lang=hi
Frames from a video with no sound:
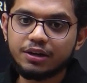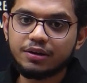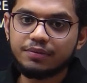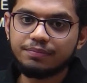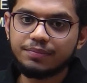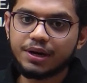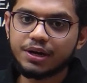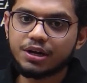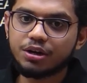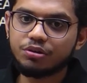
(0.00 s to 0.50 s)

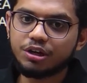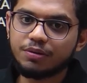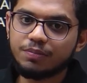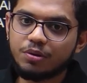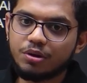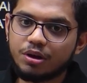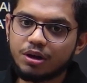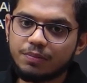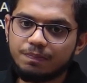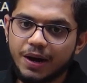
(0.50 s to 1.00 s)
प्लेटो ने
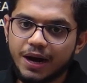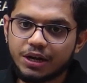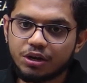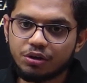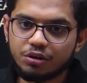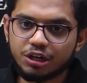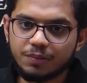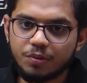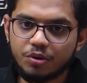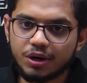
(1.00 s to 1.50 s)
बोल प्लेटो
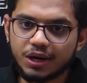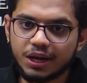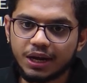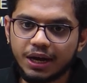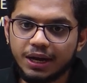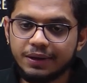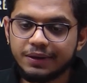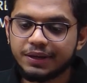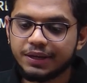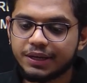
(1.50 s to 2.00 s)
ने बोला
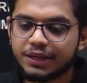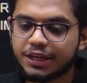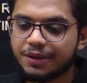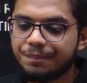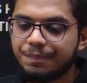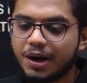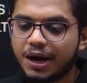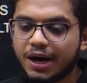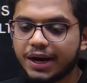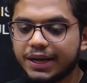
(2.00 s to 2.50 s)
कि
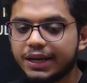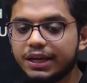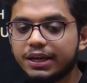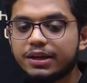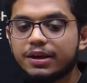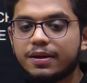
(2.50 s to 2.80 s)
भाई